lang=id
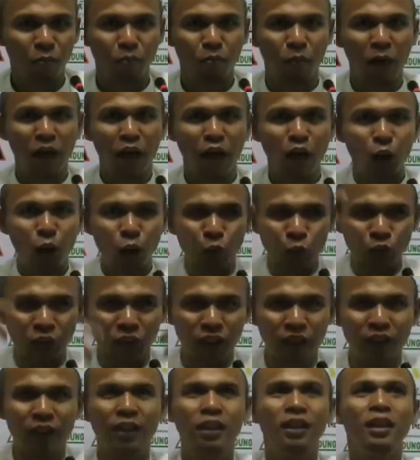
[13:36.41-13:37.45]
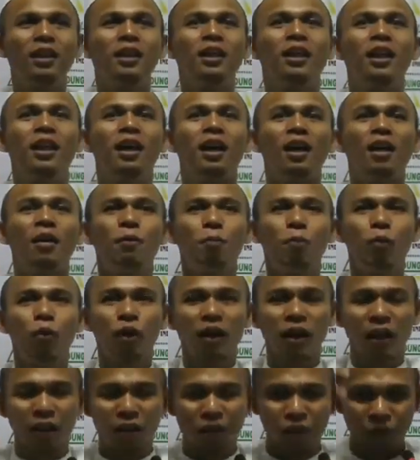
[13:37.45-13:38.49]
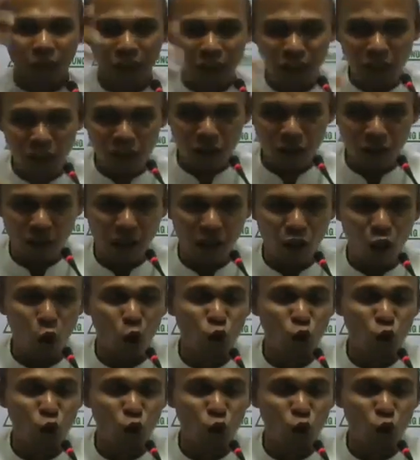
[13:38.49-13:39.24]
bangun eh, pola pikir